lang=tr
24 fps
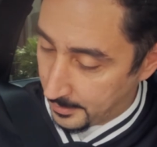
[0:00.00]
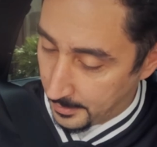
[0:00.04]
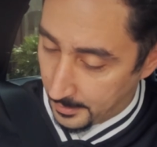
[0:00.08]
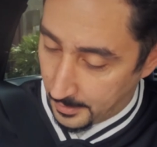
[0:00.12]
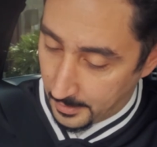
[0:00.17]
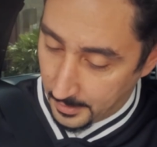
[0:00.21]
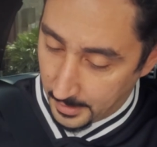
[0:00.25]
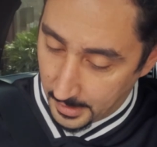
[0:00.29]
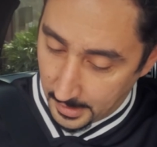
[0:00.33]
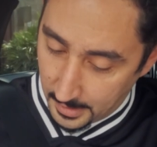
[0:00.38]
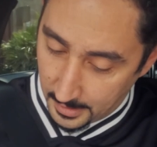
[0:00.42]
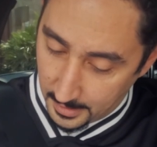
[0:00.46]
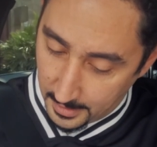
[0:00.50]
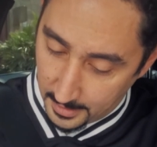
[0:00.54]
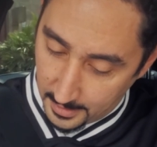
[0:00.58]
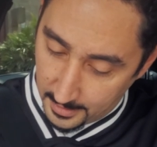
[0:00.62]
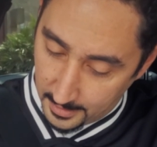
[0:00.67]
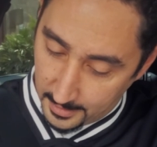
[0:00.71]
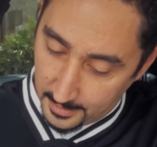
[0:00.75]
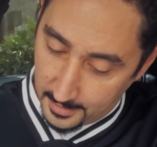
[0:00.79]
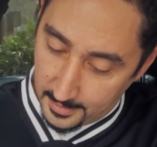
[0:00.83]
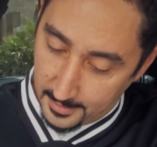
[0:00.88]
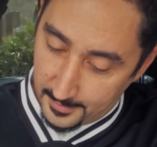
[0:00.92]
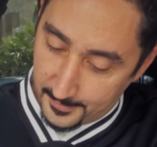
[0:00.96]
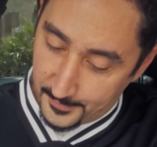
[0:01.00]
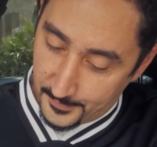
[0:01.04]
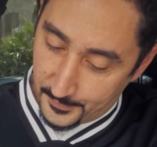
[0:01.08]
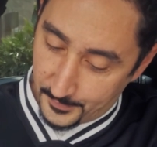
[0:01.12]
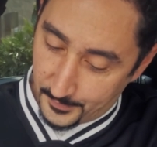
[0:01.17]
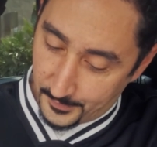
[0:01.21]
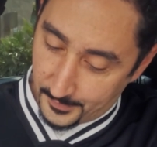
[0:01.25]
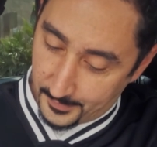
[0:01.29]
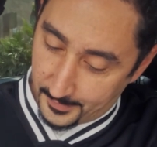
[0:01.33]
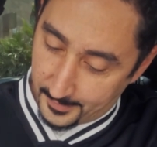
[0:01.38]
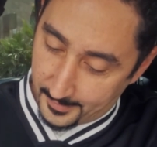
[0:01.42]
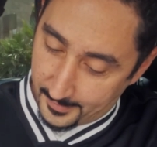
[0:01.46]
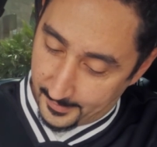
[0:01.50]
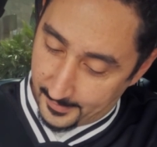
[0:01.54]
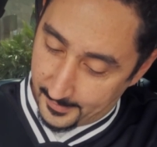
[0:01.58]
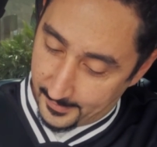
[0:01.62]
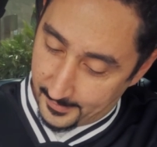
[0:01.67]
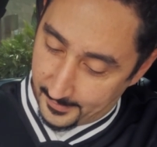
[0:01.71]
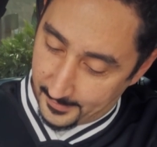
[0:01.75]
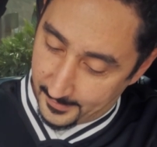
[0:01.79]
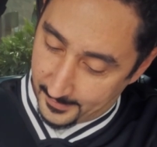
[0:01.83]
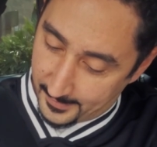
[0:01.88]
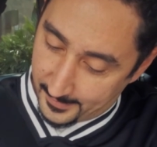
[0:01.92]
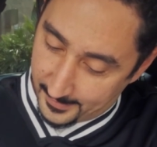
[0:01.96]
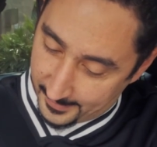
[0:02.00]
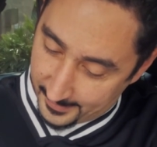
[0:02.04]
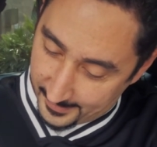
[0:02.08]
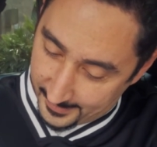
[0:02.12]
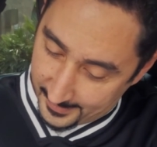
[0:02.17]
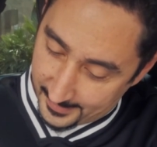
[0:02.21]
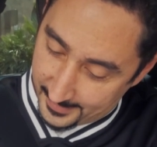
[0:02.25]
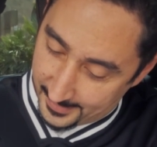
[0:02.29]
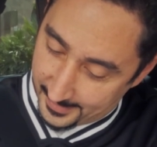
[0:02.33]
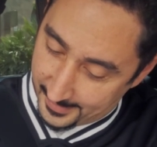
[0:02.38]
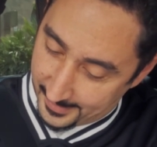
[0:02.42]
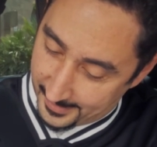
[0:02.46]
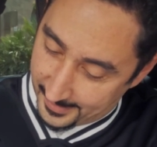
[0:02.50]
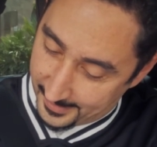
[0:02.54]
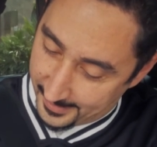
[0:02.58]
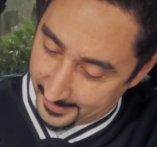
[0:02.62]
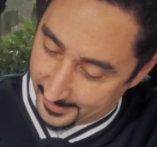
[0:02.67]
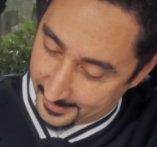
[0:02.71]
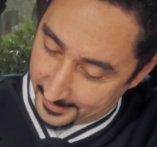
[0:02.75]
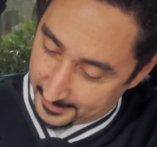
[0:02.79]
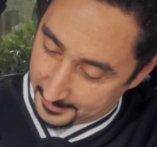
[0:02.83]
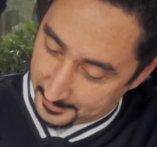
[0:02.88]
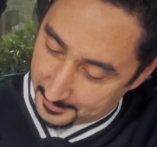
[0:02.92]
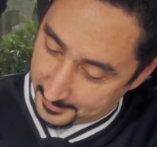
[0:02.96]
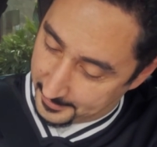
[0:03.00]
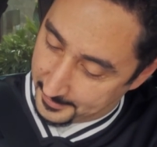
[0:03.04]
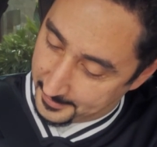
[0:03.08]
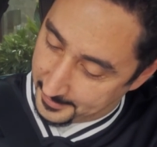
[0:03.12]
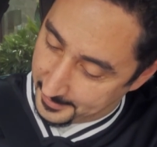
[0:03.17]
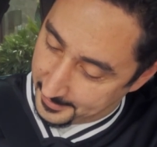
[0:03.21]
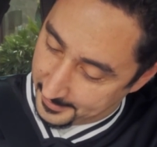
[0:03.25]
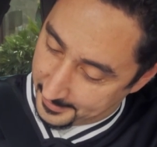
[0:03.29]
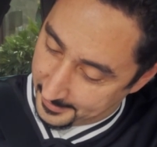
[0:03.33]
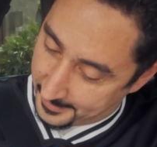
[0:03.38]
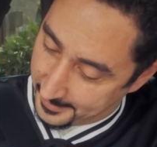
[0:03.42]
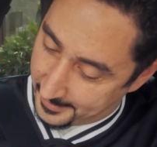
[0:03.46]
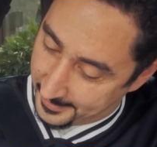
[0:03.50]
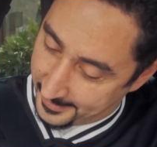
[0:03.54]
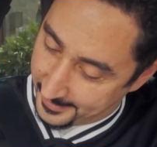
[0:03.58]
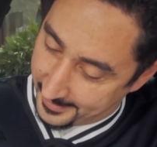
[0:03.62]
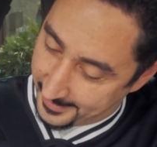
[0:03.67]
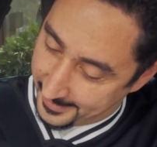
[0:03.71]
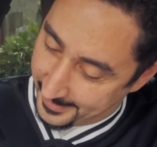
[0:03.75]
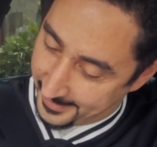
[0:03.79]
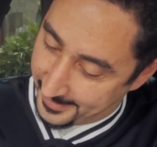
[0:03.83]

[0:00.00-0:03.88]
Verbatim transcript: Evet. Zaten değerli izleyiciler onu anlamıştır.